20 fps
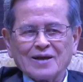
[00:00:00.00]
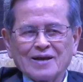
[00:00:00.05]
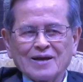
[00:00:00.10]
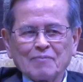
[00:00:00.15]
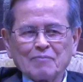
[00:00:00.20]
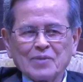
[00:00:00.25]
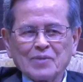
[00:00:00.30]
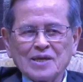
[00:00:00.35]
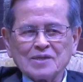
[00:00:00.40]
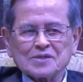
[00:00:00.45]
มี
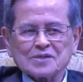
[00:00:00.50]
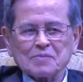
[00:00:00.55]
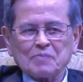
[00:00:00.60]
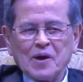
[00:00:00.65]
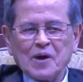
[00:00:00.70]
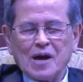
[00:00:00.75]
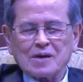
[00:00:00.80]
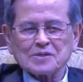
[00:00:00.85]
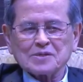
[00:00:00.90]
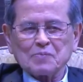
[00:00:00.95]
สิบห้า
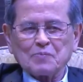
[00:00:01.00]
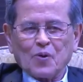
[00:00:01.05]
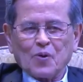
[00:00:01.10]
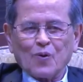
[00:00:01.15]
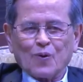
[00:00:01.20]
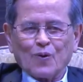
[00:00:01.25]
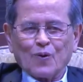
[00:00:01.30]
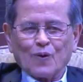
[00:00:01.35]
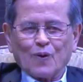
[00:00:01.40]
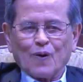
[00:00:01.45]
สิบหกอ
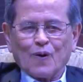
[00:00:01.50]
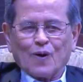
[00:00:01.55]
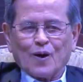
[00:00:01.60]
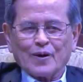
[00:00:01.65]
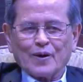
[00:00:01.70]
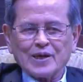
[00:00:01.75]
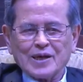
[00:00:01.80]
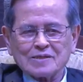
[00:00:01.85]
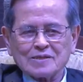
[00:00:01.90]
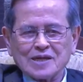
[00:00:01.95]
งค์กรเนี่ย
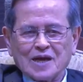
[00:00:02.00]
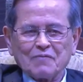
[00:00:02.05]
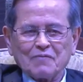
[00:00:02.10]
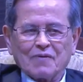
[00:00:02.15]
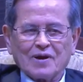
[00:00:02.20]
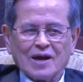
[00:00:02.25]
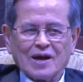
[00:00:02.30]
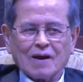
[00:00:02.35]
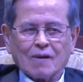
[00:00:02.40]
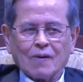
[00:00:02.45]
อาจารย์วรา
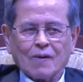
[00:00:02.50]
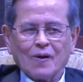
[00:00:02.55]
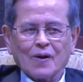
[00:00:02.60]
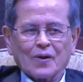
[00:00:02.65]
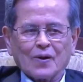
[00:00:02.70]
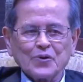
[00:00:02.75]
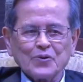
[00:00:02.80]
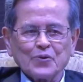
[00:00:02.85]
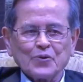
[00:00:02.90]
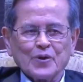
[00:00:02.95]
กรก็อ
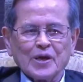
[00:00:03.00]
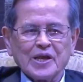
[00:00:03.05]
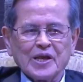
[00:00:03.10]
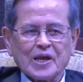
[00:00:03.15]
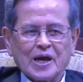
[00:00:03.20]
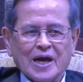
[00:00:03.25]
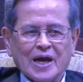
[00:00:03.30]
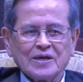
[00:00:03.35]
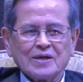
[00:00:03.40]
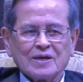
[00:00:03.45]
ยู่ในนั้น
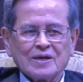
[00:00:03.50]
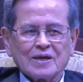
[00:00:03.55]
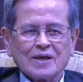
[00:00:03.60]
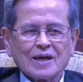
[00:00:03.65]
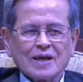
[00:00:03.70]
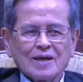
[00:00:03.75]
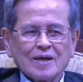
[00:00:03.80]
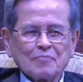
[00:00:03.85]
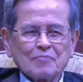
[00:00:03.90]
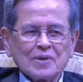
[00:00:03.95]

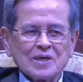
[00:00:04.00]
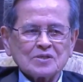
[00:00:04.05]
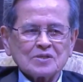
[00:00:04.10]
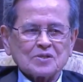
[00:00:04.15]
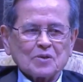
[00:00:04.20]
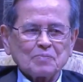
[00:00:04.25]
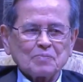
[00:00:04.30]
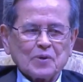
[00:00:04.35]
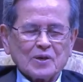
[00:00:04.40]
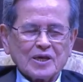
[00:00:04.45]
มีสม
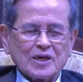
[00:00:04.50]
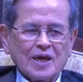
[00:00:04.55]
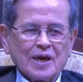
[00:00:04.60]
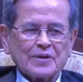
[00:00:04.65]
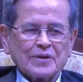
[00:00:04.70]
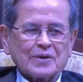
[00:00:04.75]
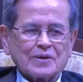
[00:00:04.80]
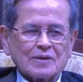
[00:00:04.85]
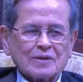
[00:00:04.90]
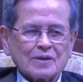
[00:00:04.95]
เกียรติ
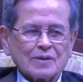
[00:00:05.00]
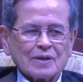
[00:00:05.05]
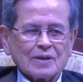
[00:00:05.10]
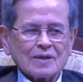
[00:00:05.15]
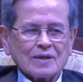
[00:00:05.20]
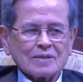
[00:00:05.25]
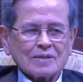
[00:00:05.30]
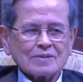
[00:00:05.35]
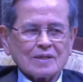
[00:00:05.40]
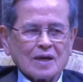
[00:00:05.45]

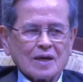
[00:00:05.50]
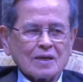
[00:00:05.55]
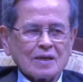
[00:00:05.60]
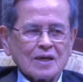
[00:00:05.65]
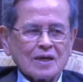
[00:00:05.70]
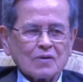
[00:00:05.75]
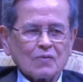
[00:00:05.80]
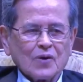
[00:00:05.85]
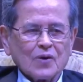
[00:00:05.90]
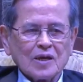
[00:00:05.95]
ตั้งกิจ
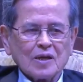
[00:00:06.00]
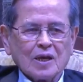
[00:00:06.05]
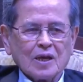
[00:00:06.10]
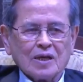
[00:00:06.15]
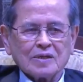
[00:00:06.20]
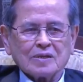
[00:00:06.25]
วันนี้